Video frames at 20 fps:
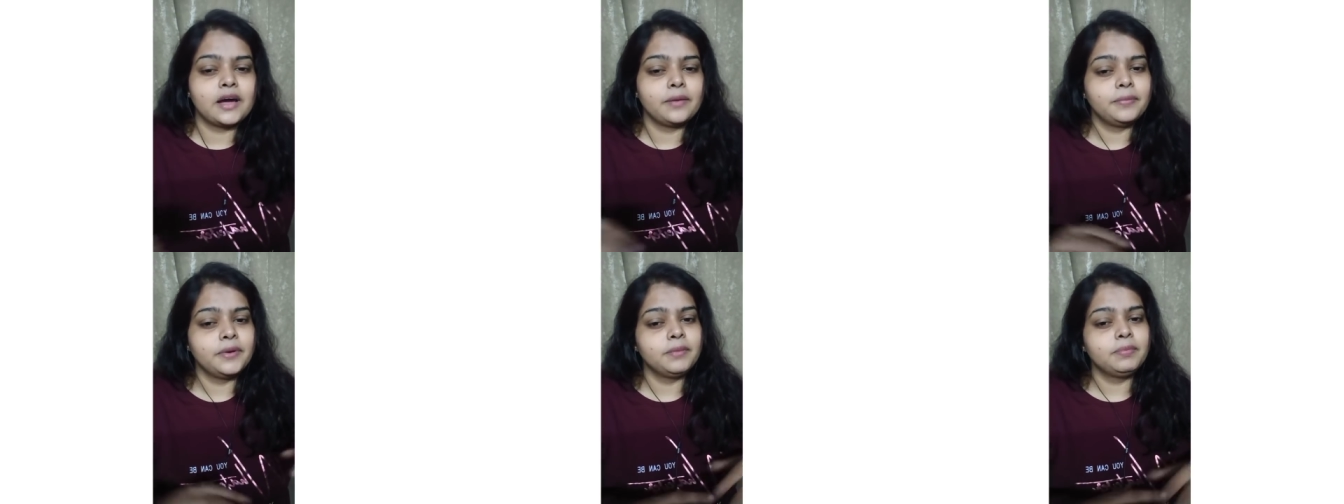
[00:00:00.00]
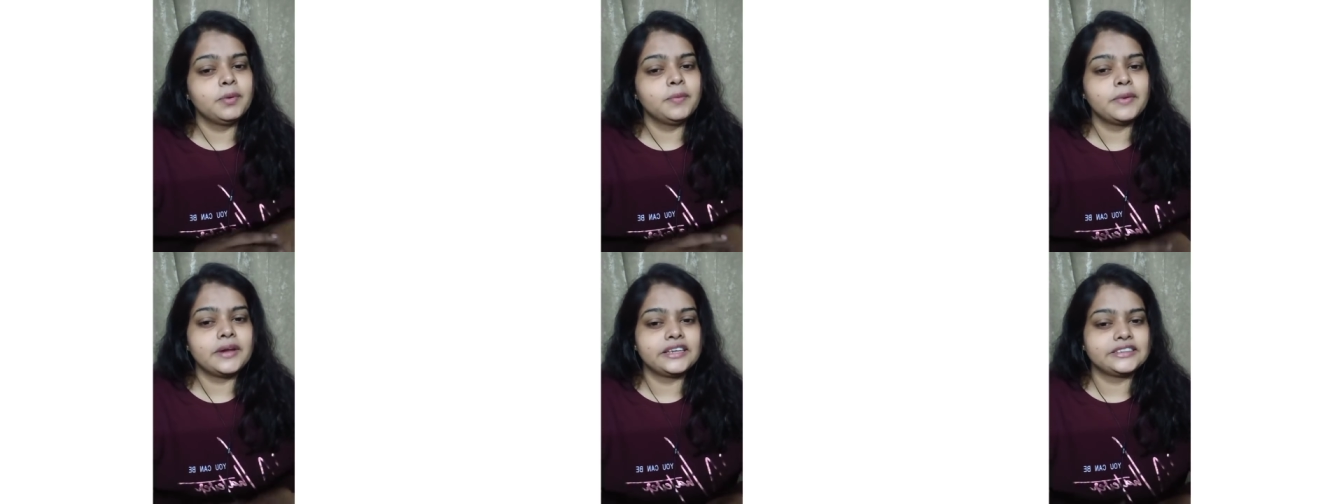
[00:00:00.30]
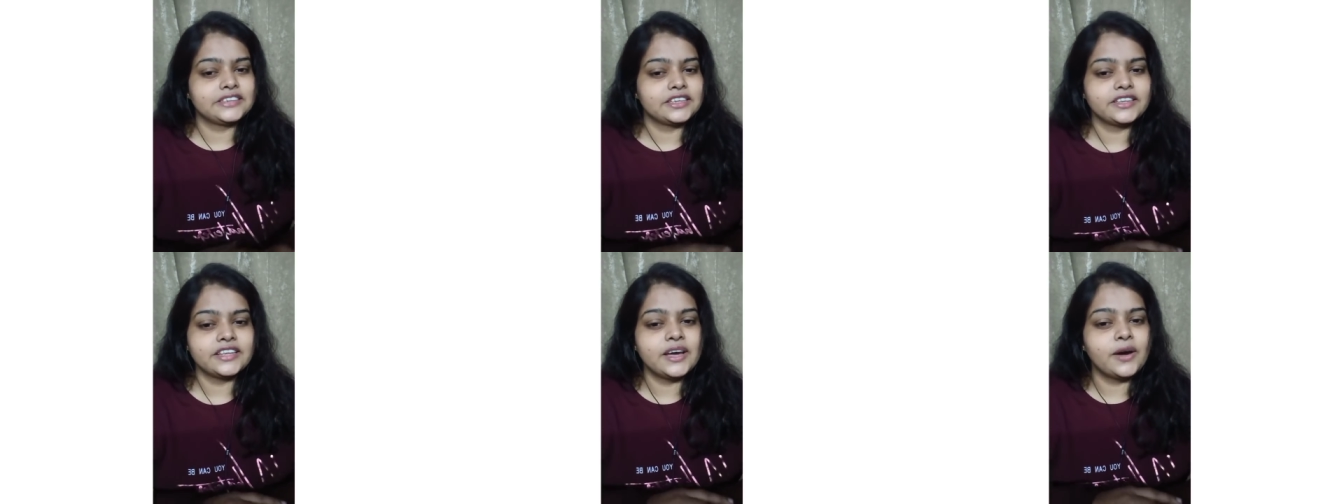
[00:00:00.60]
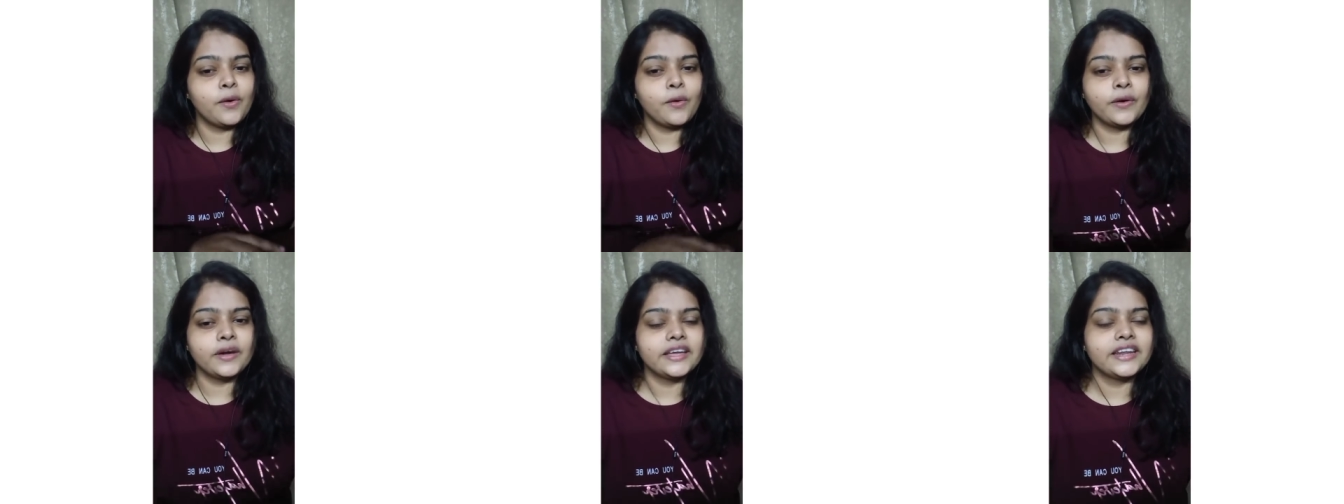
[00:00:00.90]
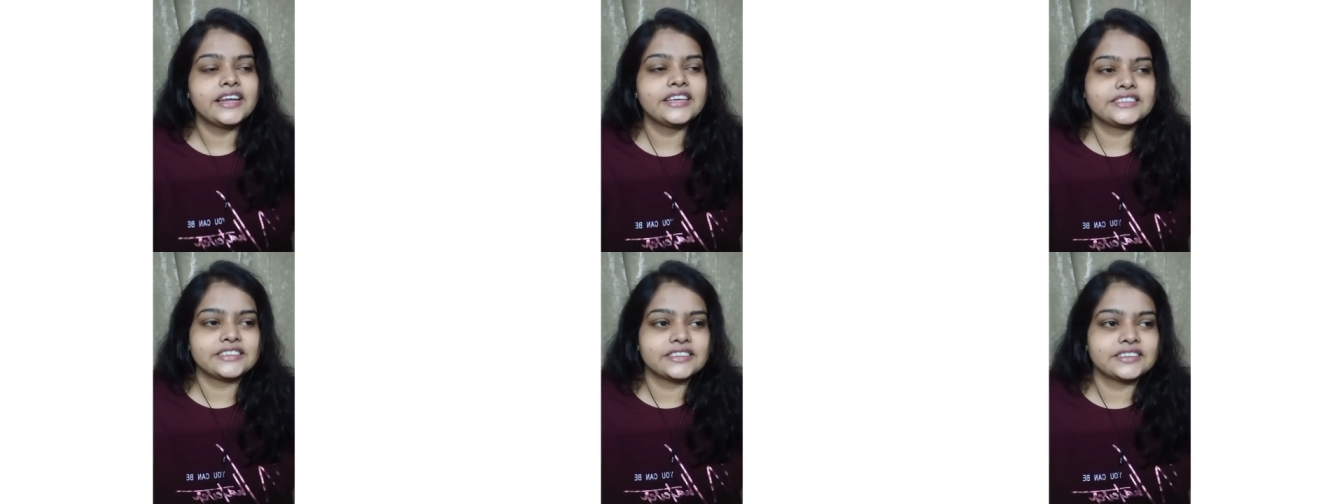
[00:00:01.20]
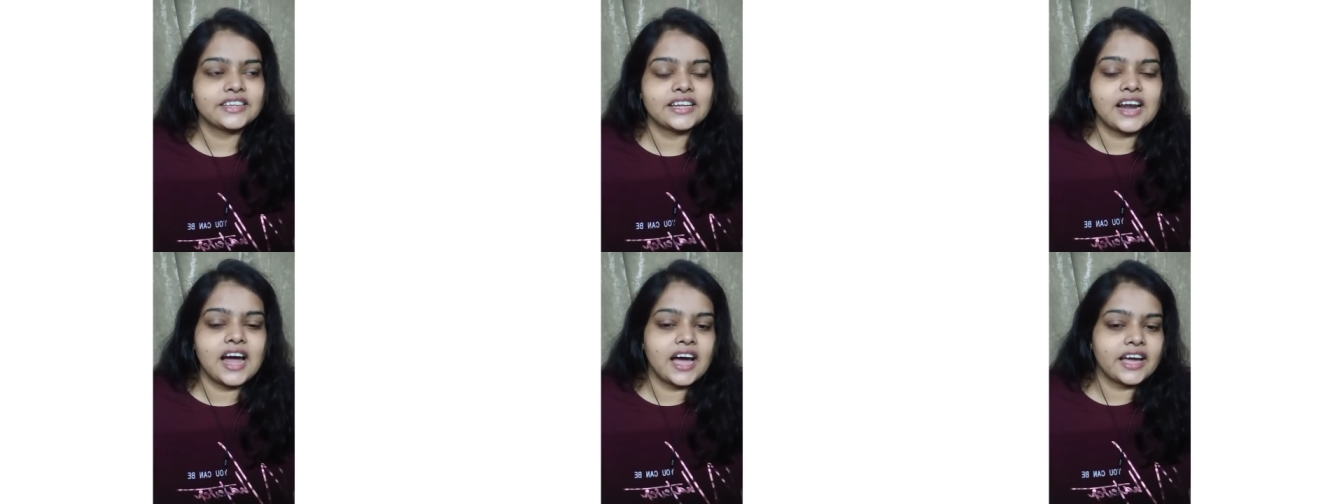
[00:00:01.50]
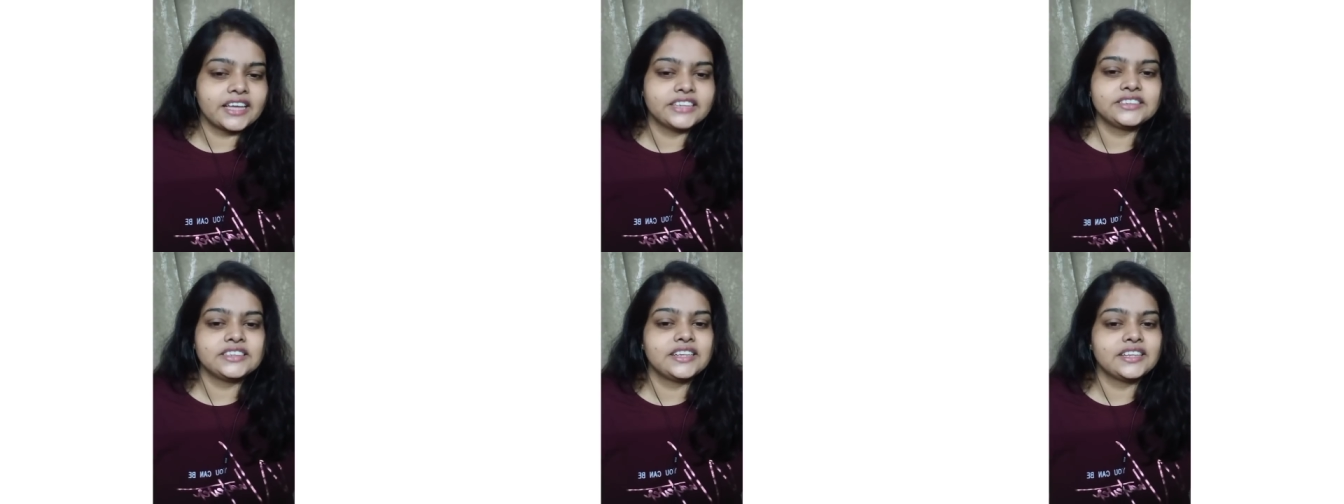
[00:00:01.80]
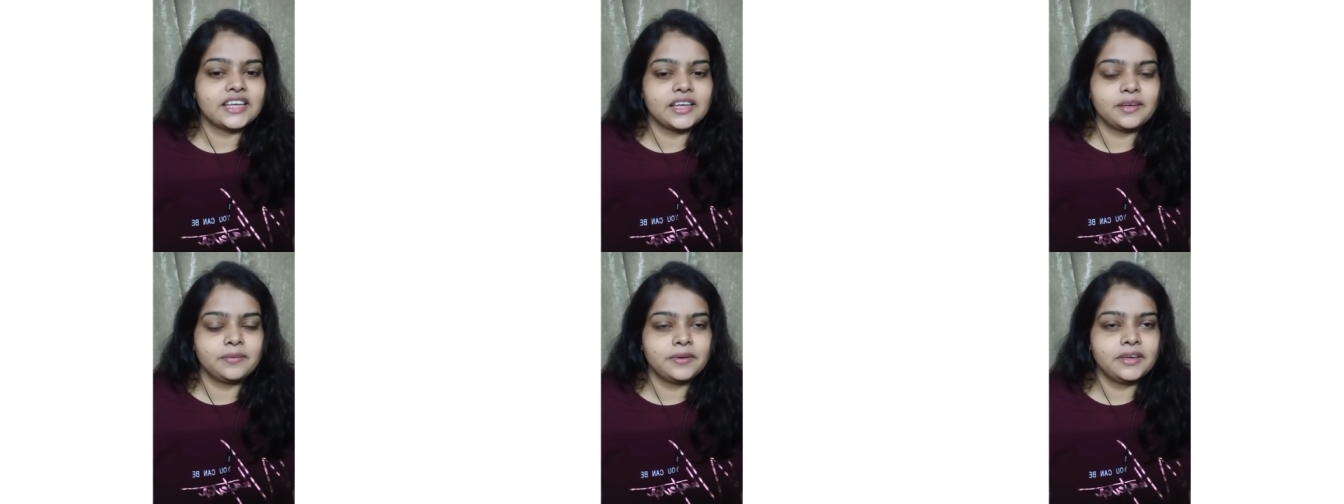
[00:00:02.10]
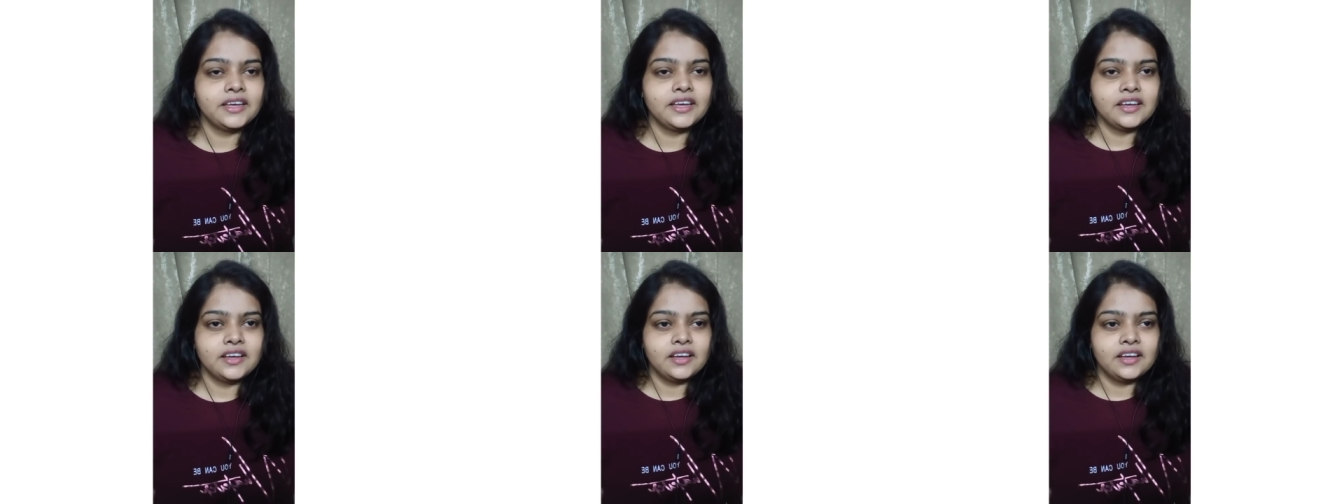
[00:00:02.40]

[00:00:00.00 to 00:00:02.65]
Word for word: कभी भी मेरे साथ ये हो ही नहीं सकता आगे चल के भी